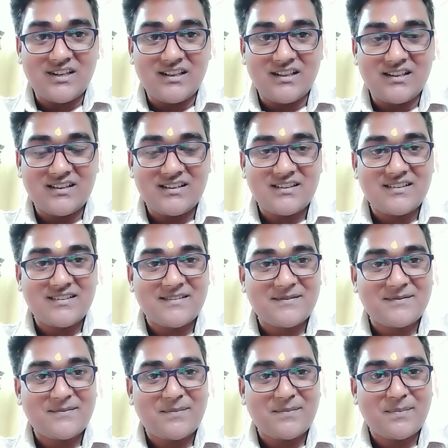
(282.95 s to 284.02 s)
जल्द
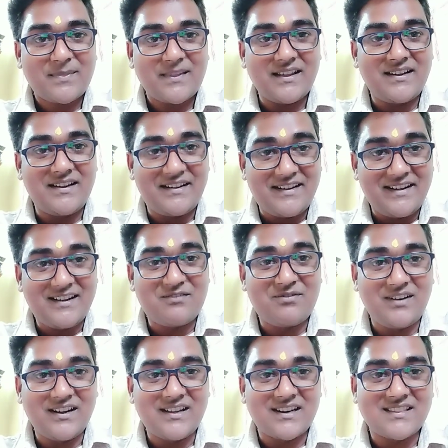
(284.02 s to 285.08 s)
इरिटेट
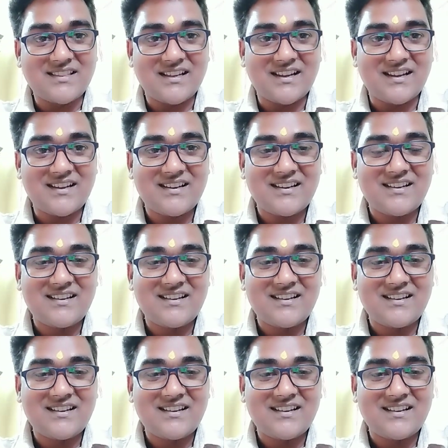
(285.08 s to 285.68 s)
फील करते हैं